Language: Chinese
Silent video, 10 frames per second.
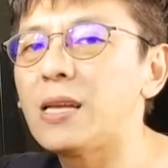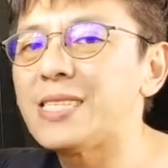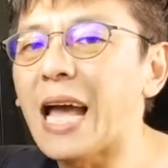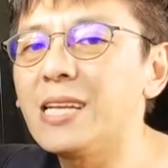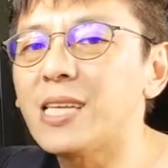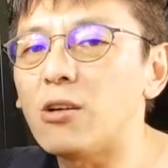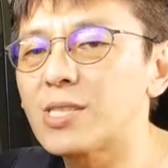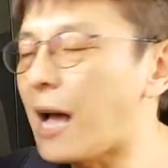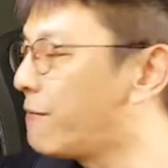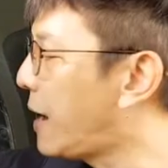仰角
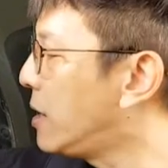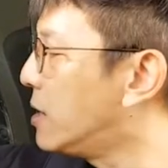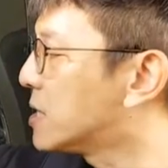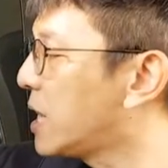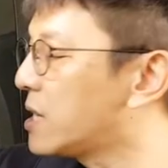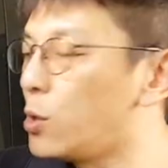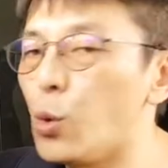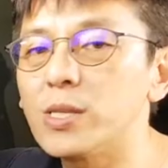上方哈，这个螺